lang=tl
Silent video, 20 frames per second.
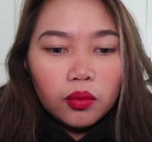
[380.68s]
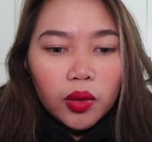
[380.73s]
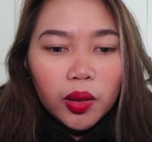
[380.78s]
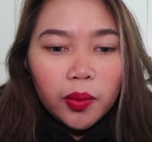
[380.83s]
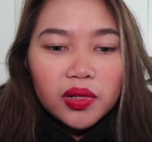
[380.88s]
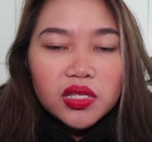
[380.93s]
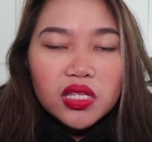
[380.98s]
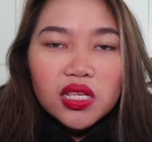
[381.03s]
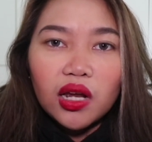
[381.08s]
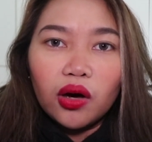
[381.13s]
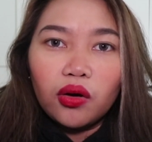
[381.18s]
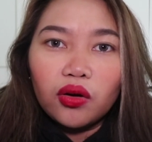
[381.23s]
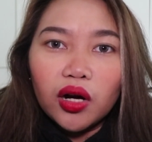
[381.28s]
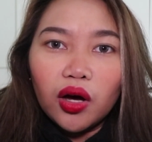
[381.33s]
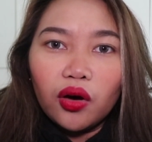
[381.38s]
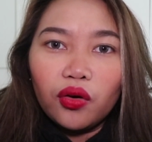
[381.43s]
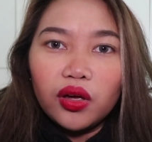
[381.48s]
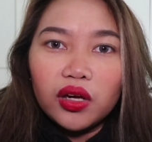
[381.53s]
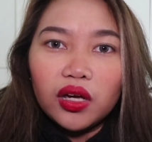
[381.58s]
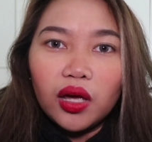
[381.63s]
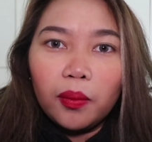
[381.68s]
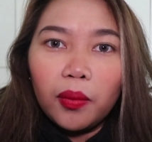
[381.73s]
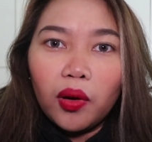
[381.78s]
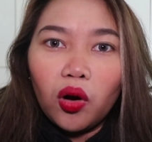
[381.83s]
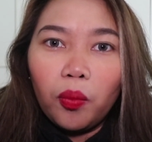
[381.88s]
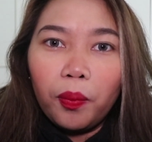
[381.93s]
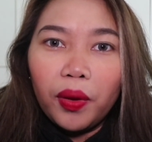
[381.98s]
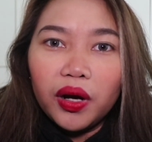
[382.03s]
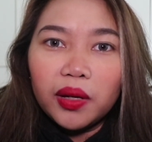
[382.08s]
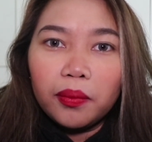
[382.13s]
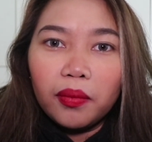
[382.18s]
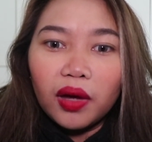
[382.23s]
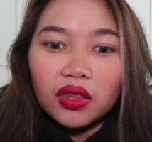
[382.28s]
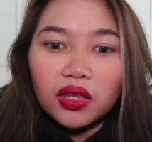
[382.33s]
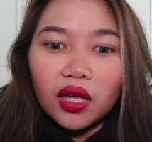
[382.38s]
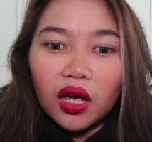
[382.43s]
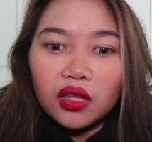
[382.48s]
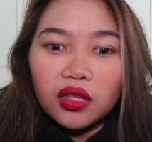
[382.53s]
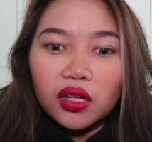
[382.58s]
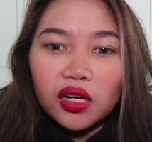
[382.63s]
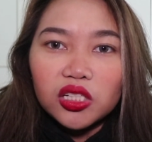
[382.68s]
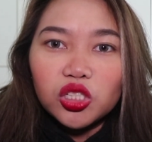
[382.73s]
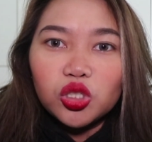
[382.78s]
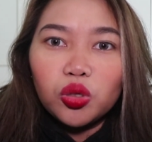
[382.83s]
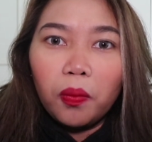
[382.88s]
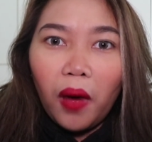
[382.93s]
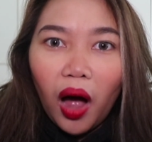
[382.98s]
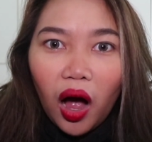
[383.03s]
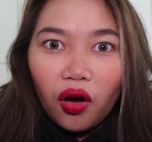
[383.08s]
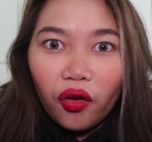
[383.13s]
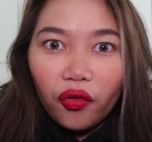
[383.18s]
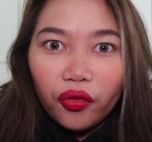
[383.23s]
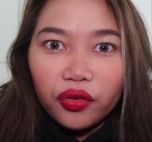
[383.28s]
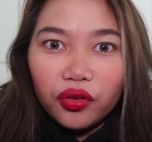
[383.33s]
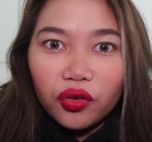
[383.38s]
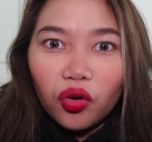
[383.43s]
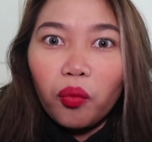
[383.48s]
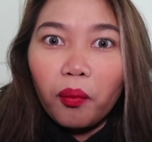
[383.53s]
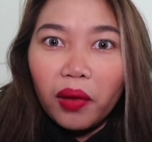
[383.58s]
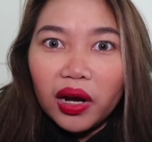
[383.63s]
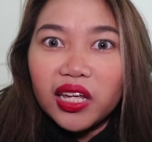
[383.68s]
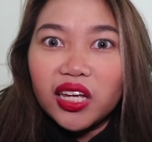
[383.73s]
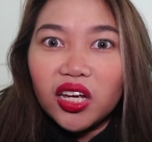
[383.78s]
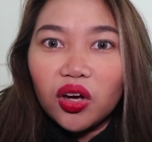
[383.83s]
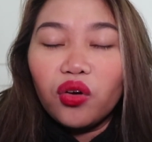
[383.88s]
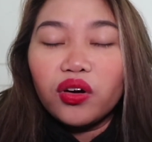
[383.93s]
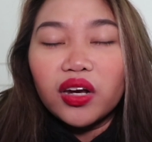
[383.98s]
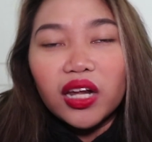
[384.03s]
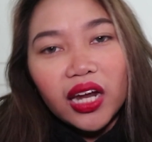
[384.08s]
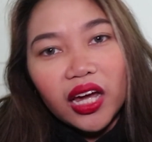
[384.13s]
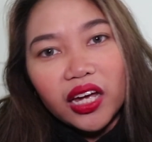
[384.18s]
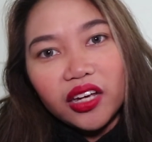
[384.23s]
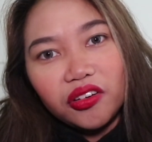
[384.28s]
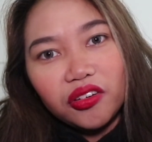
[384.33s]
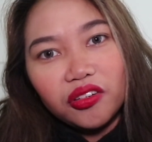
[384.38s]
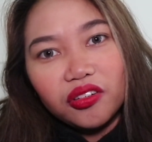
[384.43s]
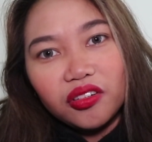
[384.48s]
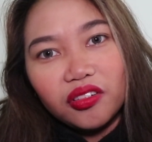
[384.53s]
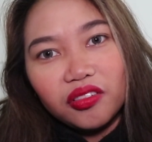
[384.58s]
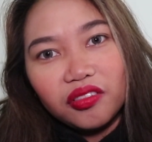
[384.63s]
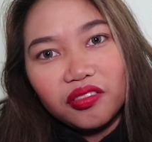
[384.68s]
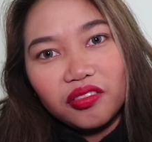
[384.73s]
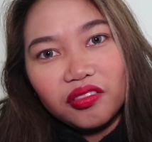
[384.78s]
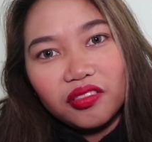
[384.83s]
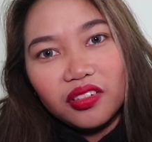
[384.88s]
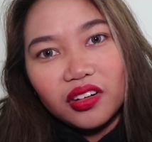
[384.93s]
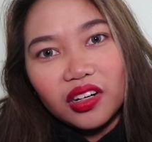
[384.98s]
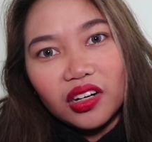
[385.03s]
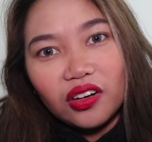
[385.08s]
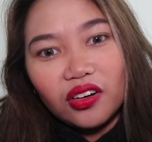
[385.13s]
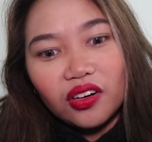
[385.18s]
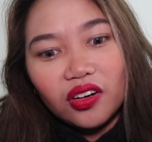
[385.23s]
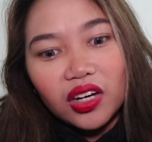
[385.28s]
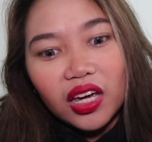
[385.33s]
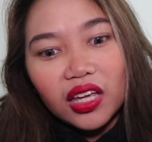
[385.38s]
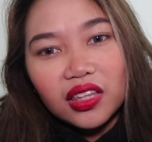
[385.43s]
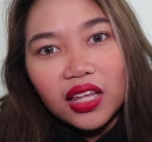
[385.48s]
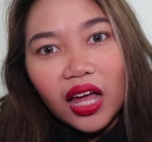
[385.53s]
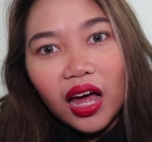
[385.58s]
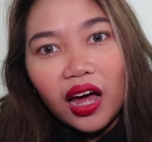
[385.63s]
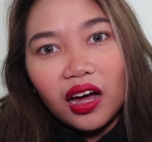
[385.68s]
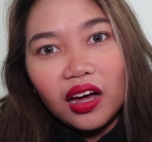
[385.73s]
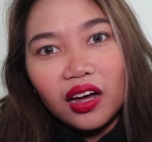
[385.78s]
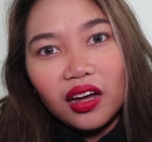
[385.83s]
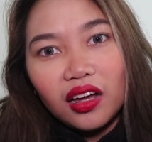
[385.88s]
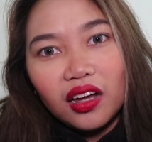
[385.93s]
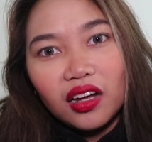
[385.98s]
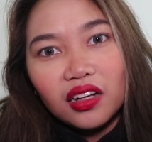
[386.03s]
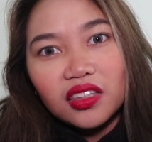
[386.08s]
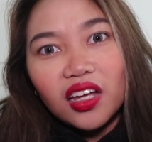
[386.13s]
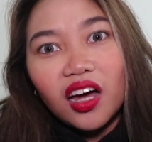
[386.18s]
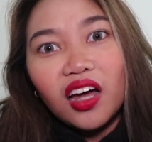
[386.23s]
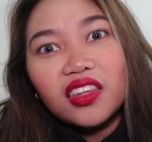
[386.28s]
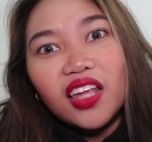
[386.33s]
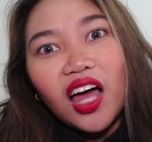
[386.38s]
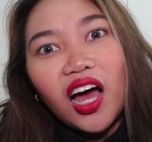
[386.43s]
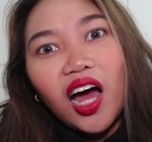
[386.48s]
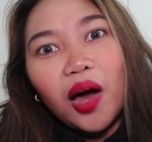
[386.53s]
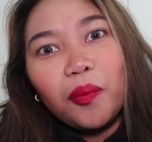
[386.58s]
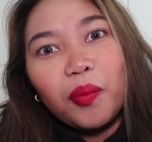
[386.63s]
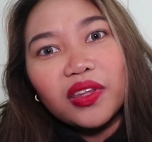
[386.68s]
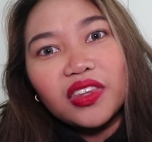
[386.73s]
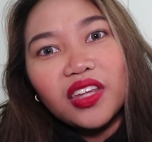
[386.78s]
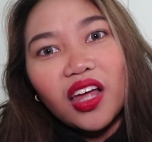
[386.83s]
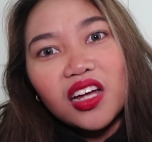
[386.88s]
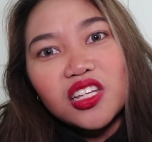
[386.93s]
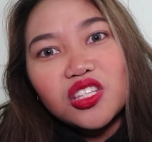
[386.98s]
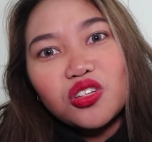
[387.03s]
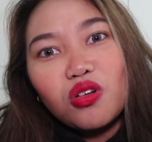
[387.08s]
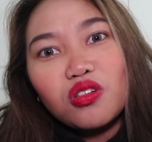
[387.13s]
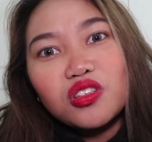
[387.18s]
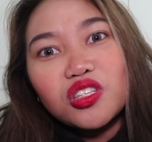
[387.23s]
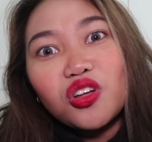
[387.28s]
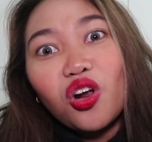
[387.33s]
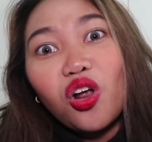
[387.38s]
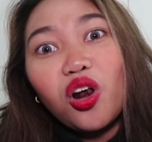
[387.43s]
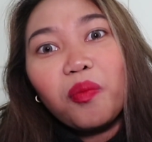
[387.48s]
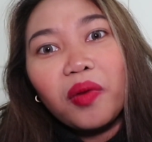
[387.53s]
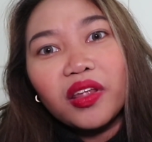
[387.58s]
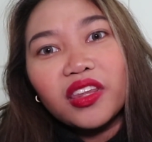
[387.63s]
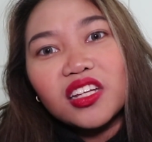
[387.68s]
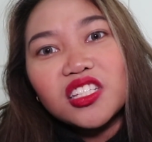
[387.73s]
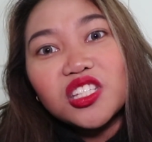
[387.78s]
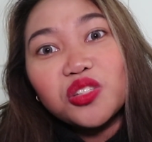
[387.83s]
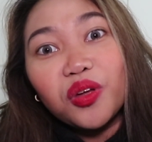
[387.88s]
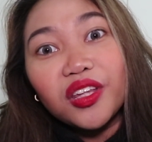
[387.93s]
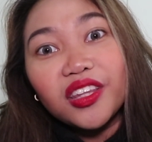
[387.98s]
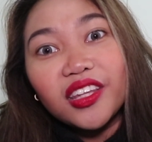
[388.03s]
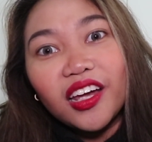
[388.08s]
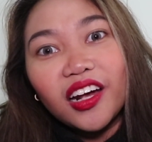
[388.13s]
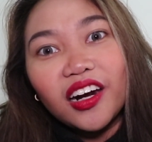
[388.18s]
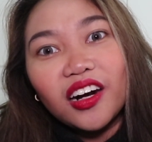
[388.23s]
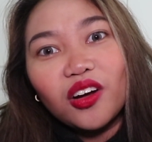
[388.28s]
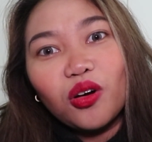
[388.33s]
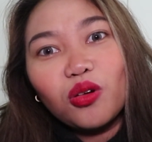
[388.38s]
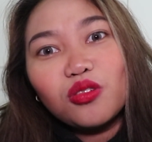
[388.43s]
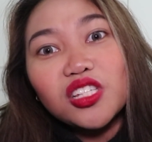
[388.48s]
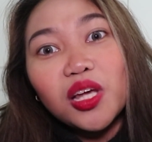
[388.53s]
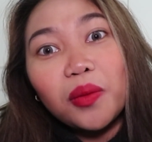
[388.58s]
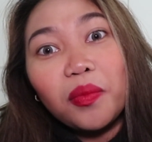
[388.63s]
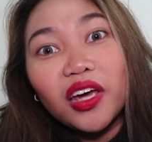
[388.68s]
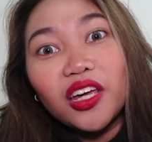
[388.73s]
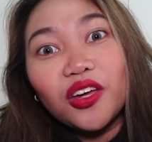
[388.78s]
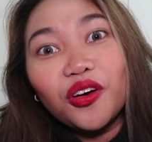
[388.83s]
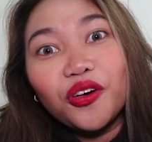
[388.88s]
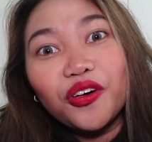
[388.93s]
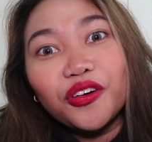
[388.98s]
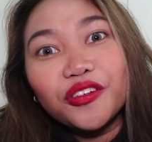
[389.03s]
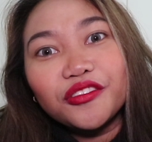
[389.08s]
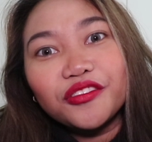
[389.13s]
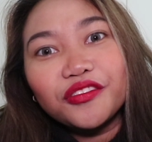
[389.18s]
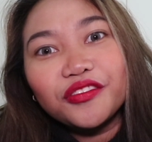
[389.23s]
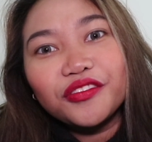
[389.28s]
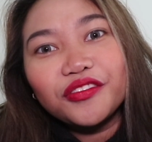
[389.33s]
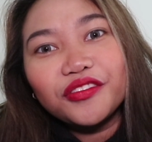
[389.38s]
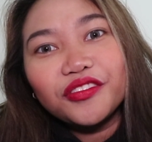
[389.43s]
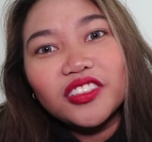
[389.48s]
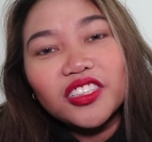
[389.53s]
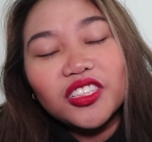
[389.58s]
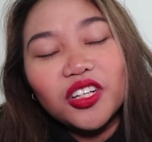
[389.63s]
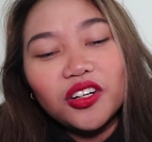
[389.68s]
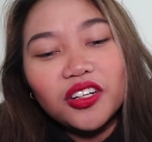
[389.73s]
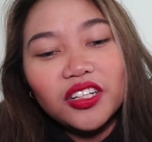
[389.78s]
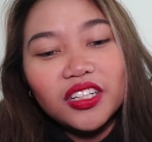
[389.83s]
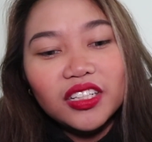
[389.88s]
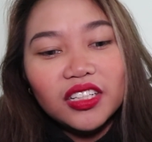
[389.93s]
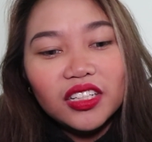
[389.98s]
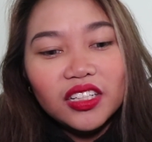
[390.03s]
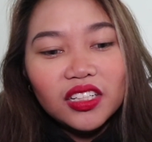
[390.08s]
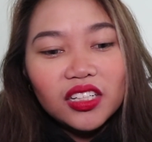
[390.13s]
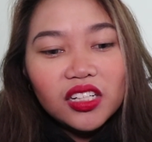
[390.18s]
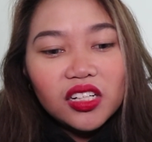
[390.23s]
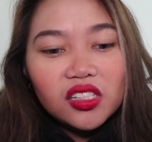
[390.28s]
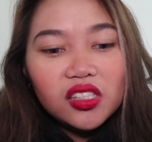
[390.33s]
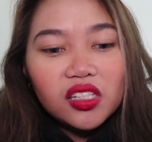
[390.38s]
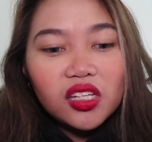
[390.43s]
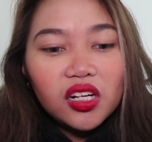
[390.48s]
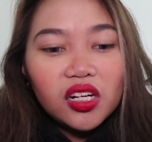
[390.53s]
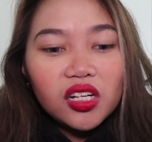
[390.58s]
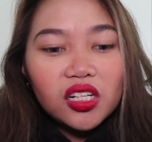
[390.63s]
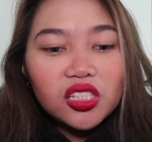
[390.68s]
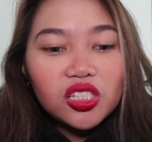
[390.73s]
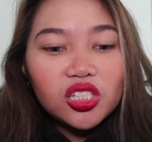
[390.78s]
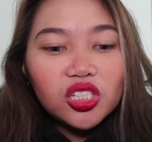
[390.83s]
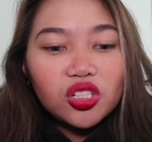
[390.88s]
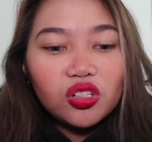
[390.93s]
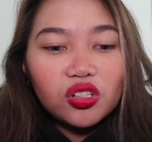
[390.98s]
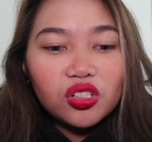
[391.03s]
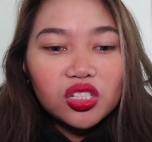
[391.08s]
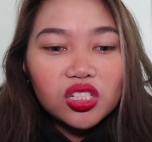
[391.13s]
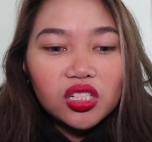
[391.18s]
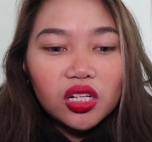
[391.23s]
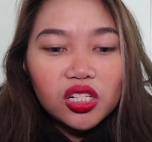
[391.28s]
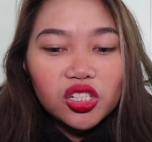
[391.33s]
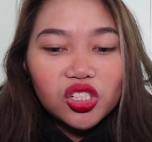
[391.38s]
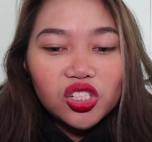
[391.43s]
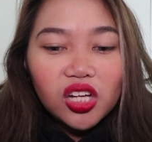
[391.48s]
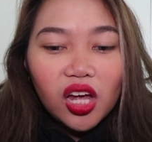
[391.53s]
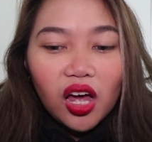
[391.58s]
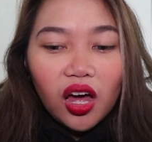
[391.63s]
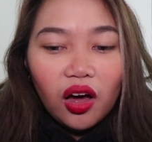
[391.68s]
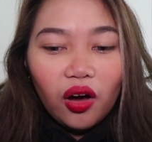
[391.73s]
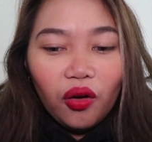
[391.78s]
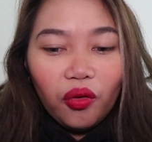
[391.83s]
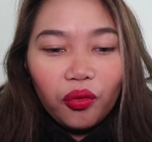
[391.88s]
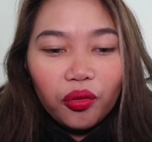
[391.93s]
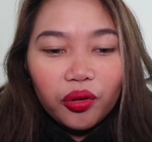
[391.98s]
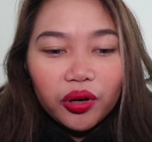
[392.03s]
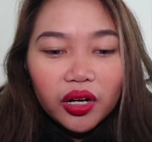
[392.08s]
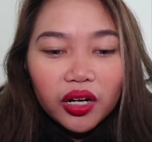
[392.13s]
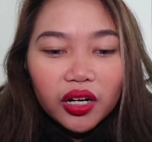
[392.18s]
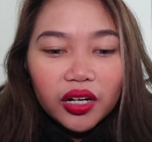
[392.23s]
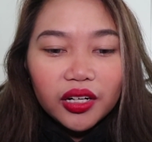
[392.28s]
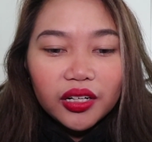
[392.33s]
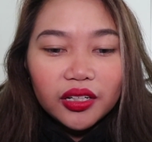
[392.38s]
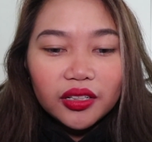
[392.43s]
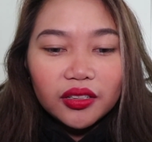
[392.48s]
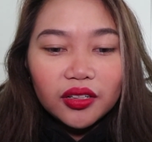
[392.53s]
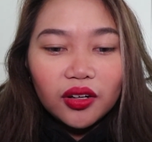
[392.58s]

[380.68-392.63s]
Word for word: Ay man si Laura, Okay, kay bago pa ni mata, diretso bangon ug maligo na dayon. No, kita ta tanga pa ta, scroll scroll pa ta sa Twitter kung si mayuhon. No? Diretso sa shower.